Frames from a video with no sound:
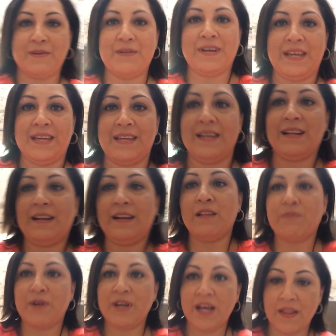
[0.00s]
Ok,
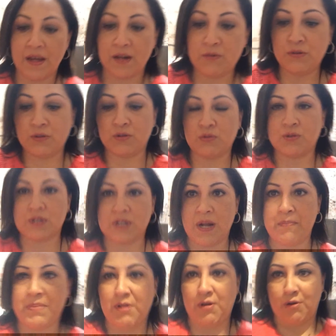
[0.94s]
les voy a dar un tour
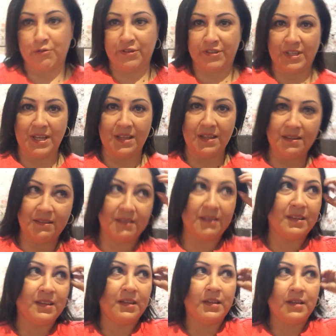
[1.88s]
rápido a ustedes
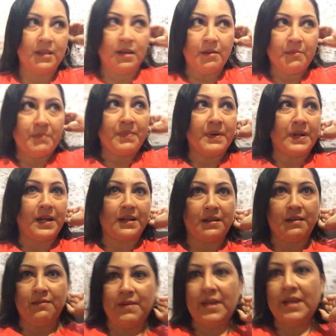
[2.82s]
para
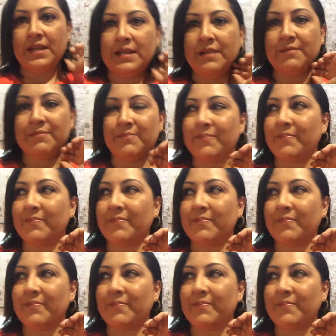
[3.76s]
que vean